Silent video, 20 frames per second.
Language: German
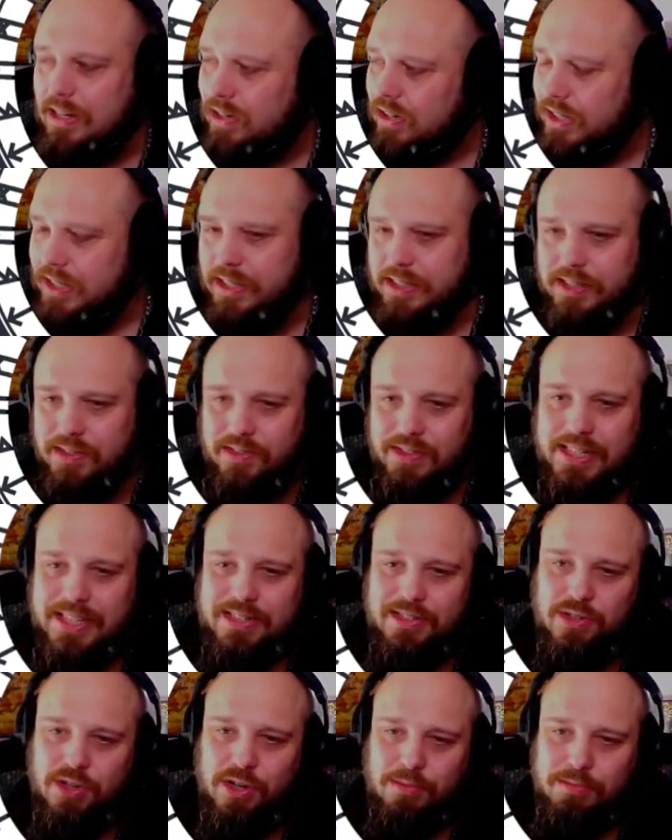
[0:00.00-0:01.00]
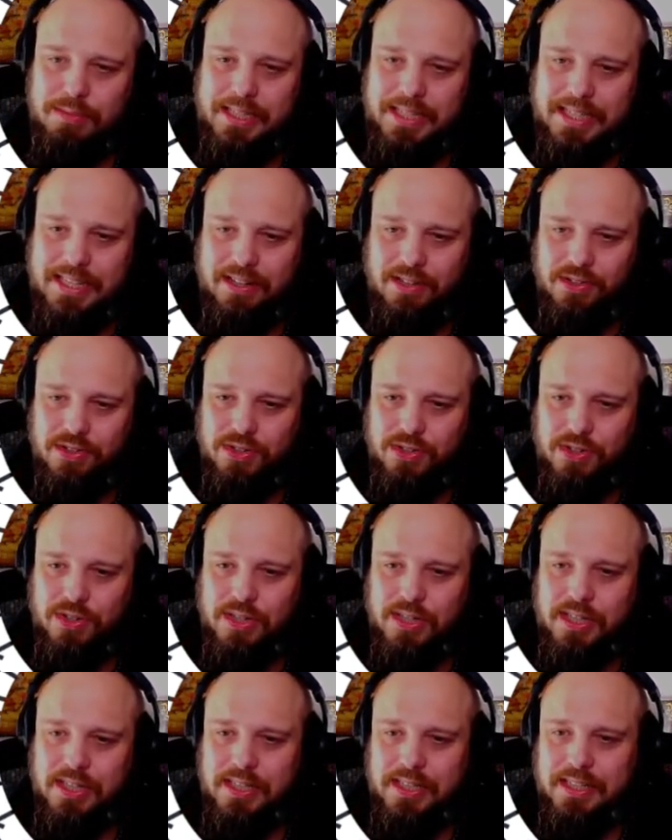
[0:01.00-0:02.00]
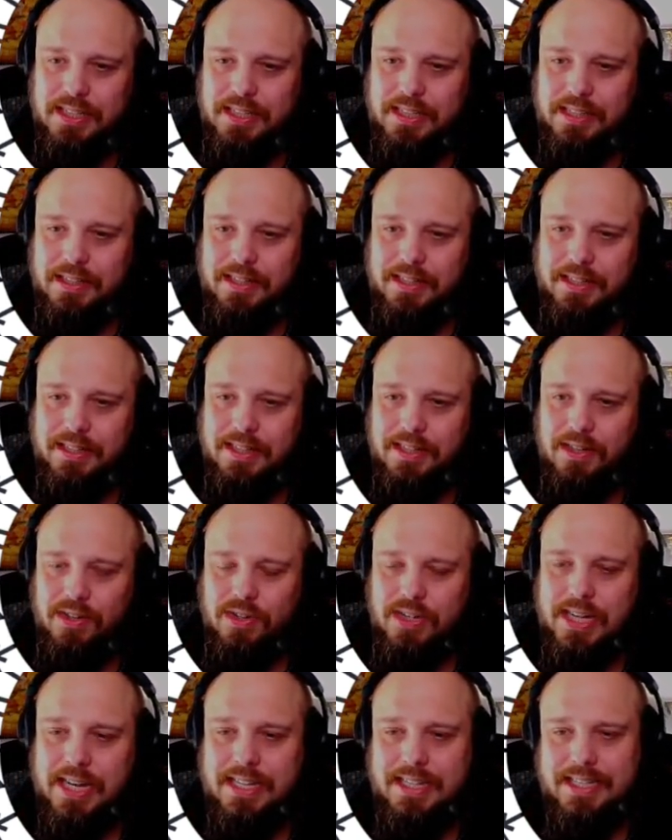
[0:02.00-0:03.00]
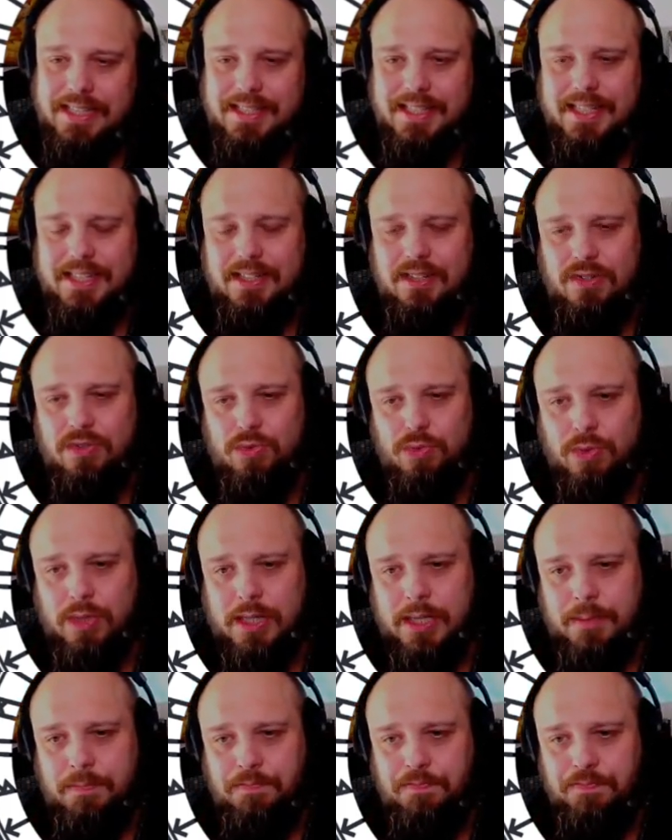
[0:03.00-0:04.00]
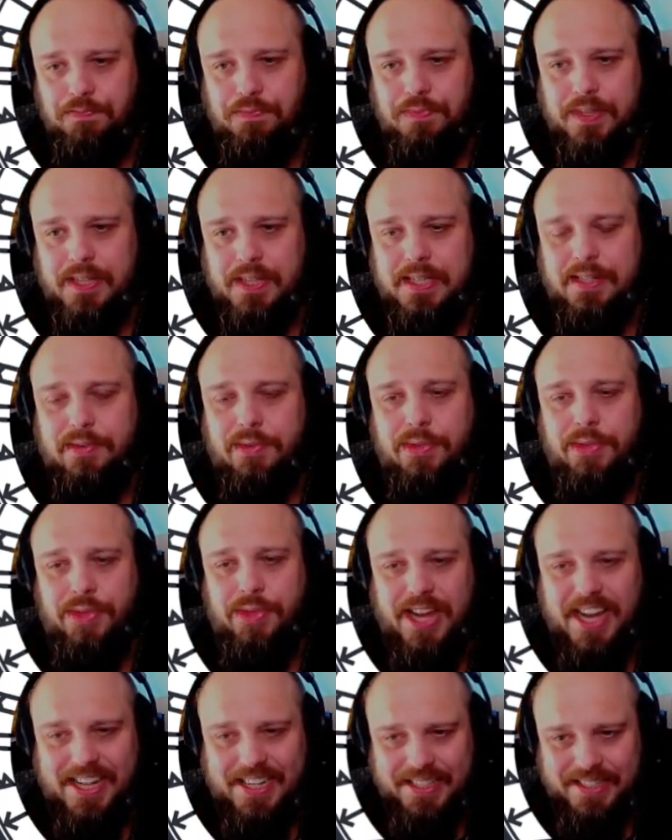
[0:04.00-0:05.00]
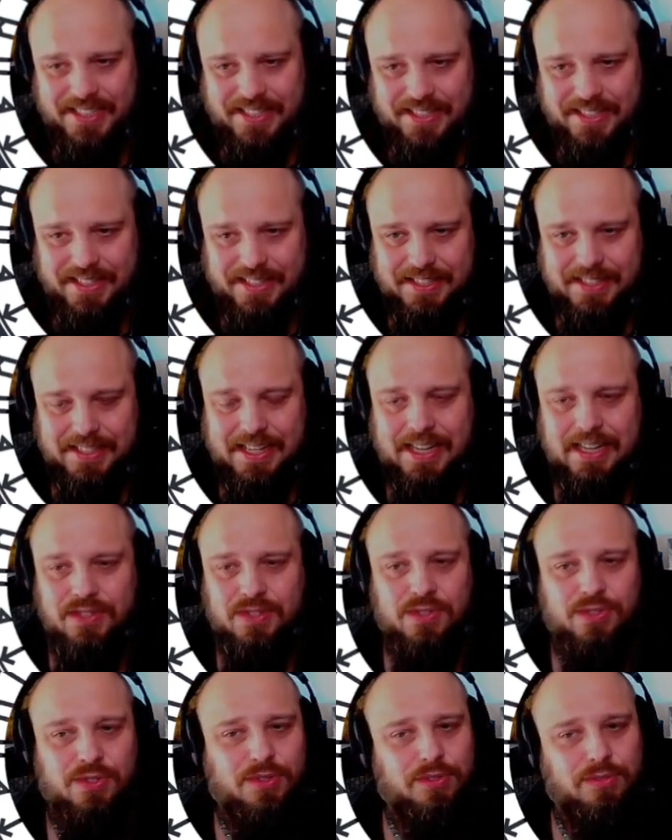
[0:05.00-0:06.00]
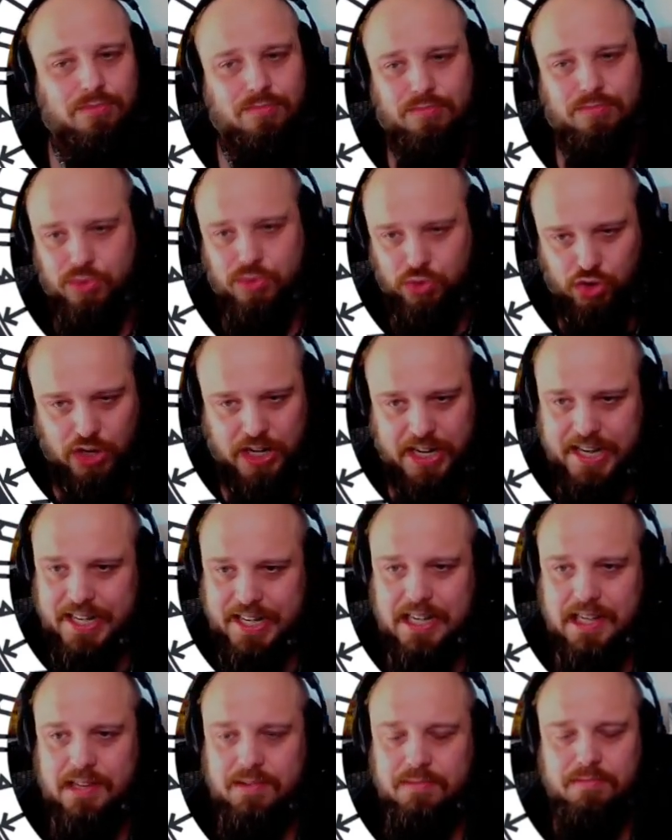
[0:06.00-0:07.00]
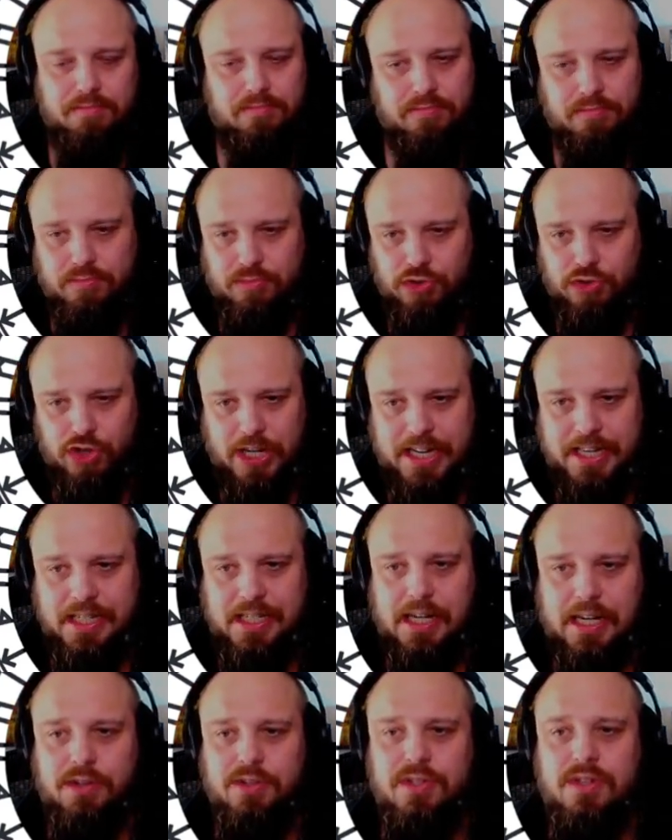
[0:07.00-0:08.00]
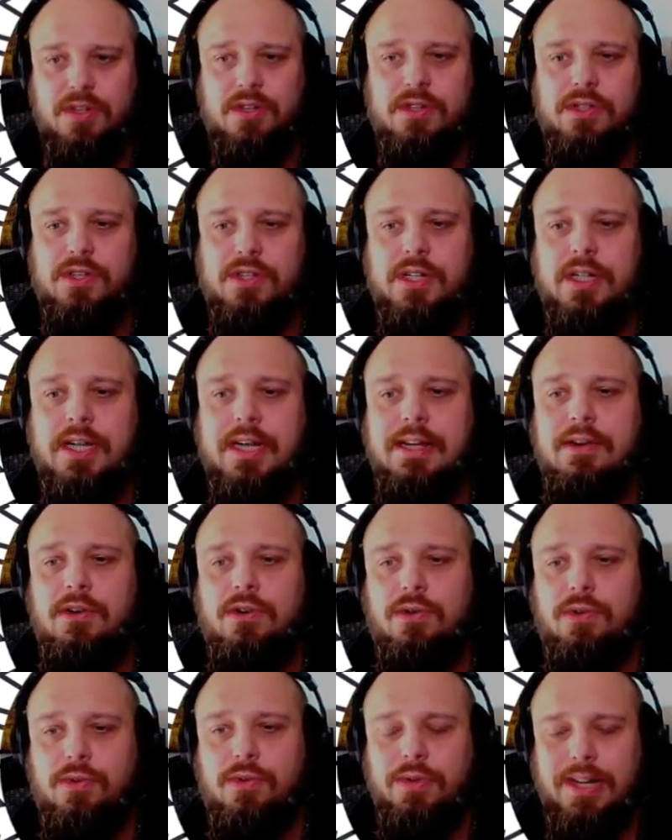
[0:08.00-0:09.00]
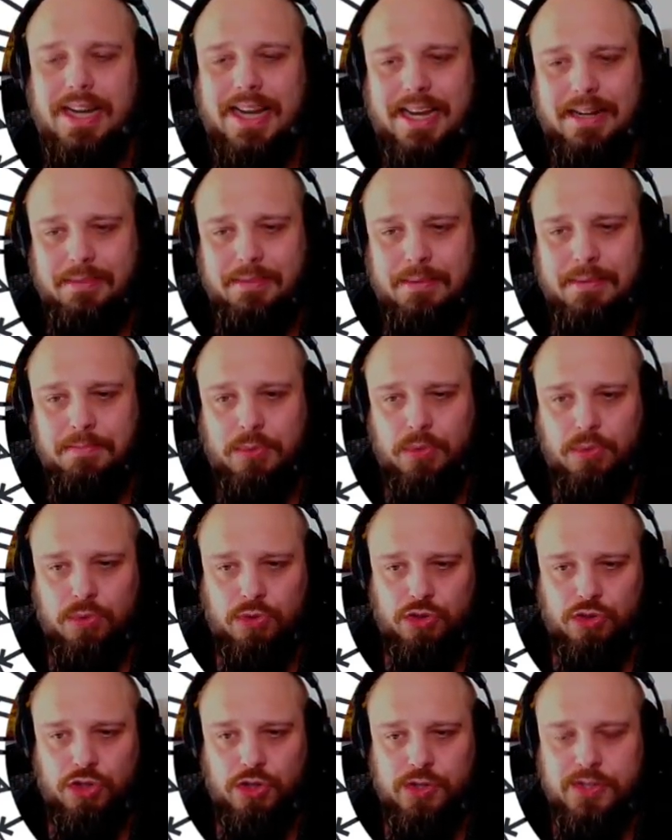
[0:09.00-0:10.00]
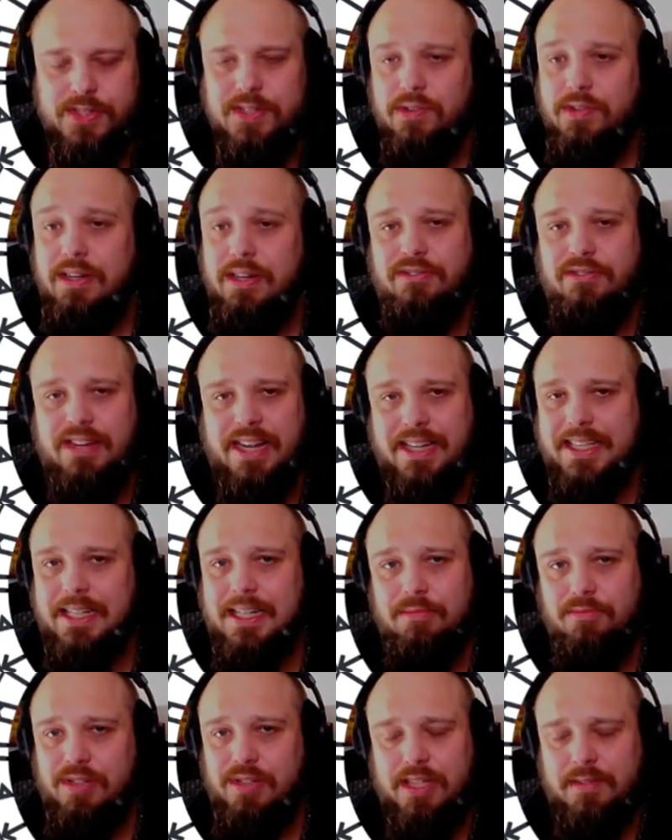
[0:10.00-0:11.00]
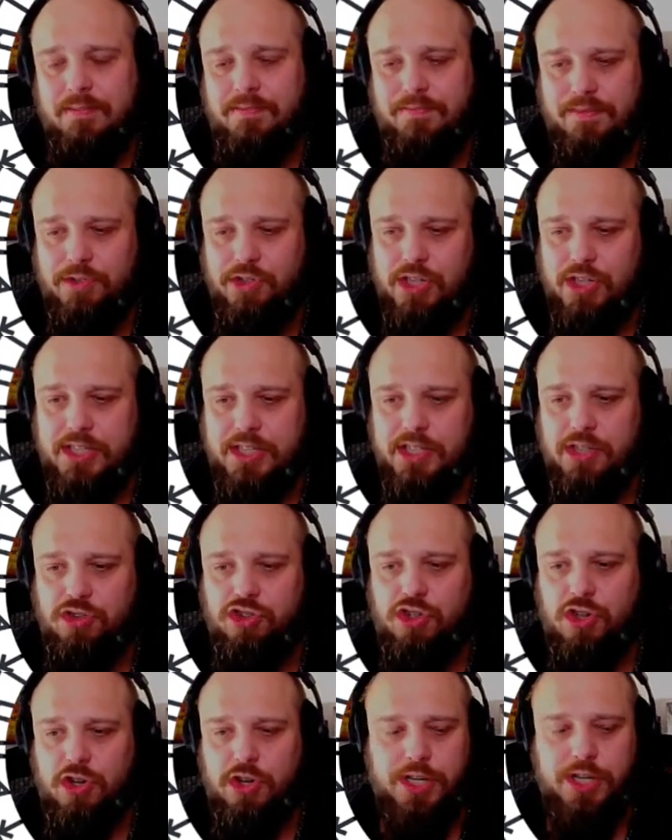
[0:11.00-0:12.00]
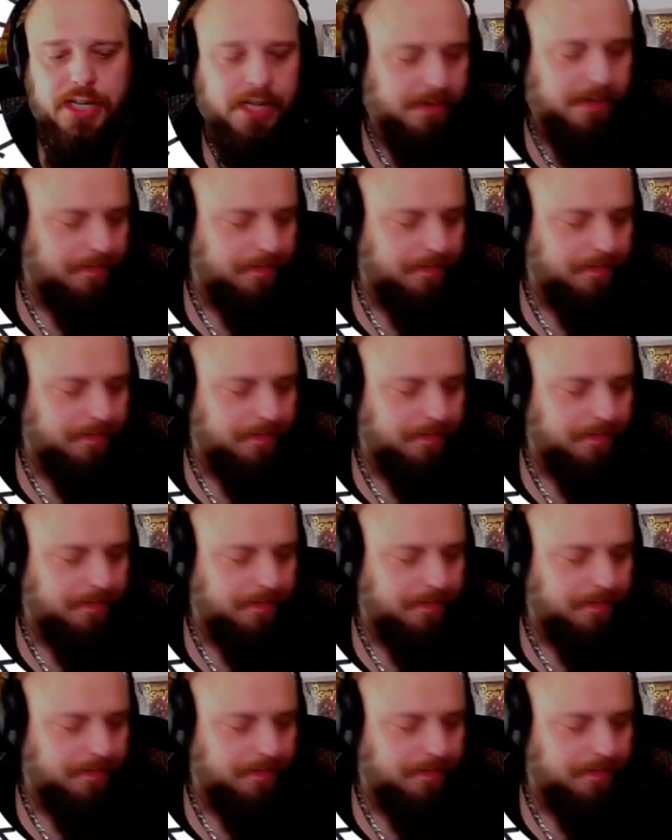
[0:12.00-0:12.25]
Leute, und jetzt kommen hier auch noch. Okay, das sind nur Thugs, also so Schläger, schlecht ausgerüstet und aber Bogenschützen oder Fernkämpfer. Wahrscheinlich auch Schleuderer.